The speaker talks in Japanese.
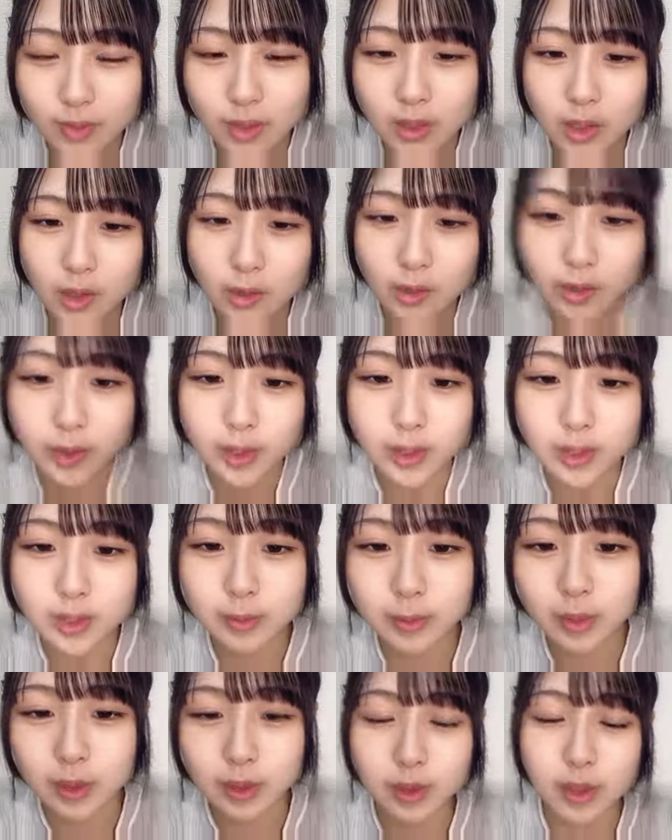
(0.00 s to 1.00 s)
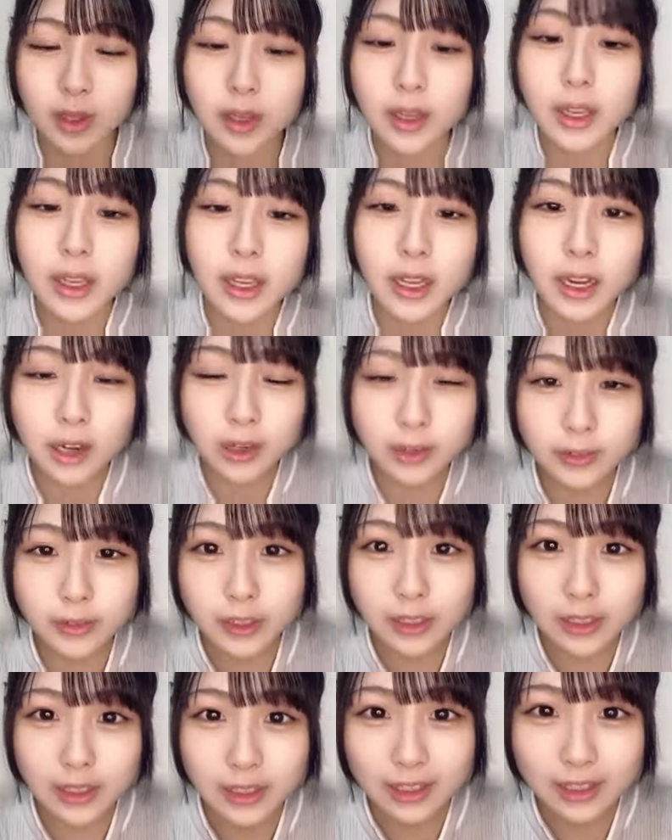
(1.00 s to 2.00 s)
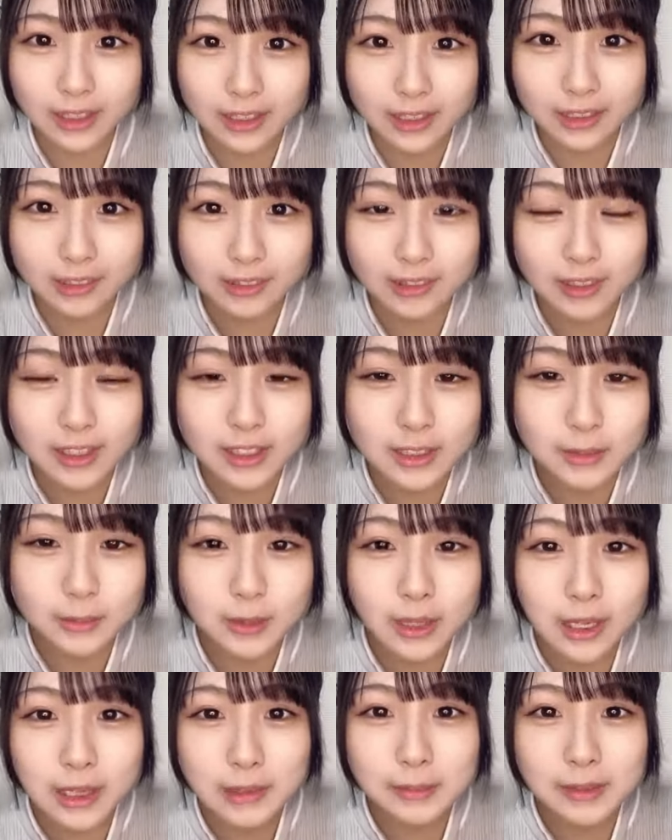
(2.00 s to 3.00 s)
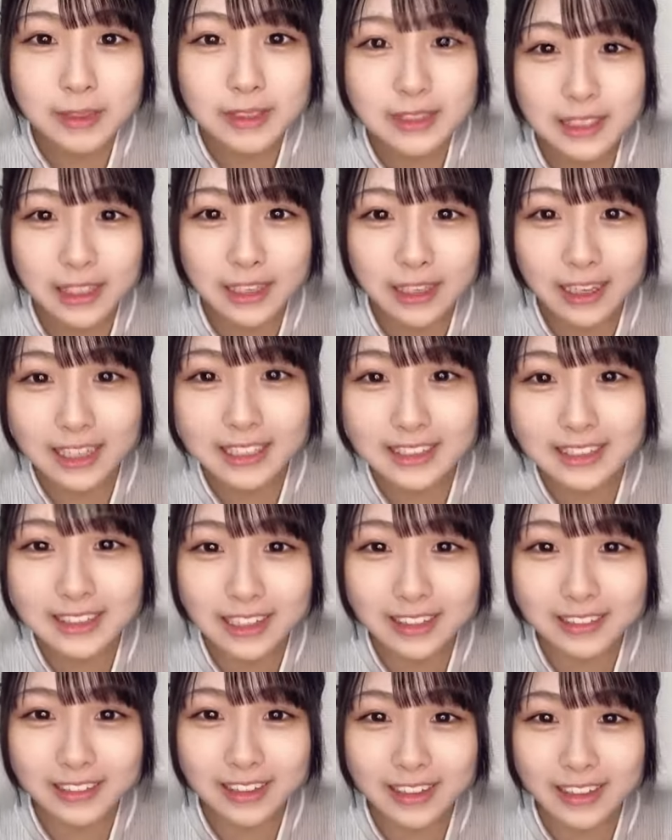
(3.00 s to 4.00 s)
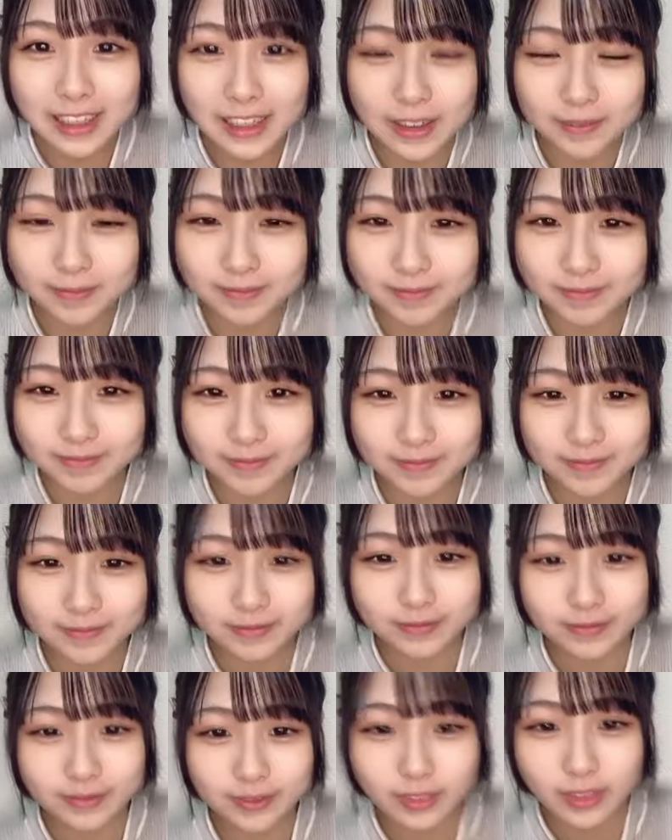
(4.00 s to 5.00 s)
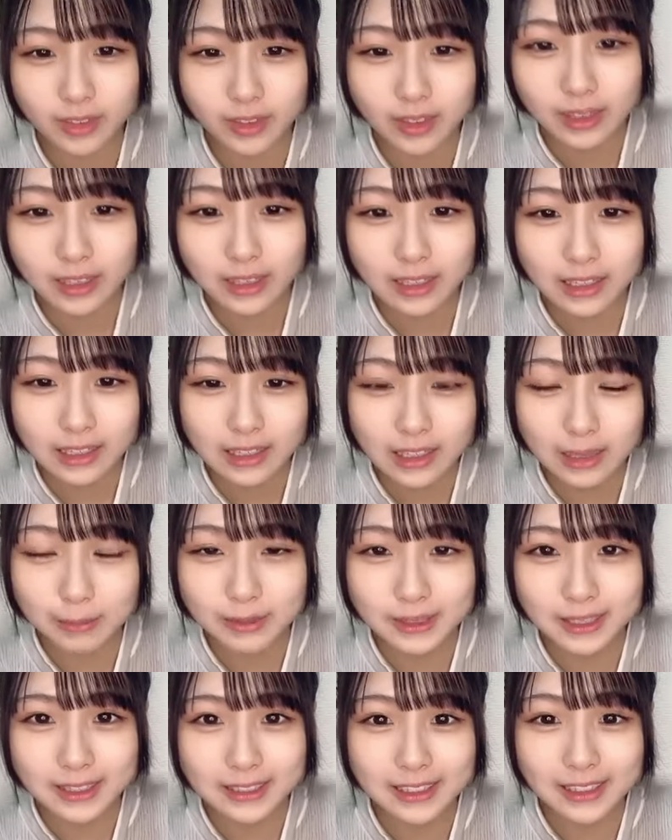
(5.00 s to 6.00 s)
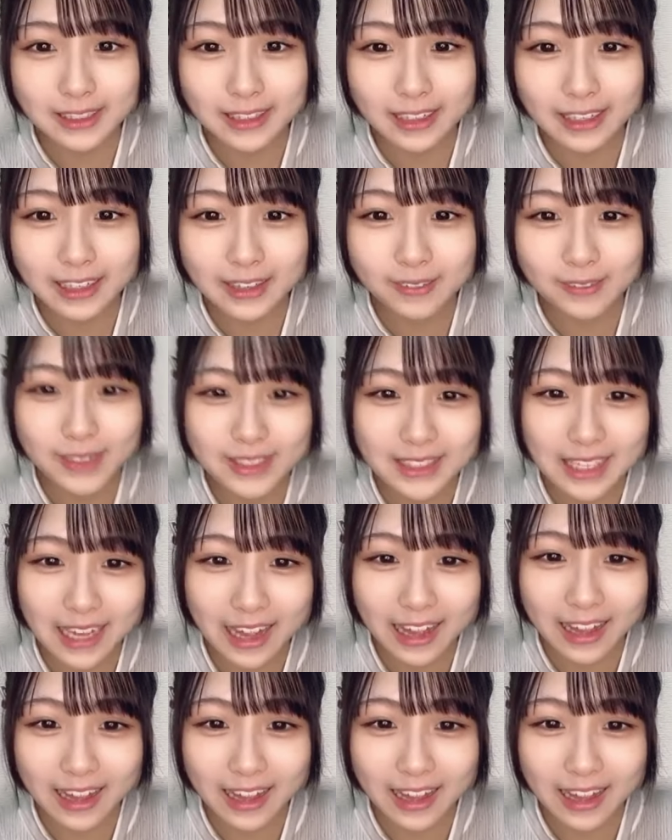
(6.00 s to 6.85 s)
ハロウィンお菓子もらったハロウィンねお菓子もらいましたあんずがくれた食べさせていただきました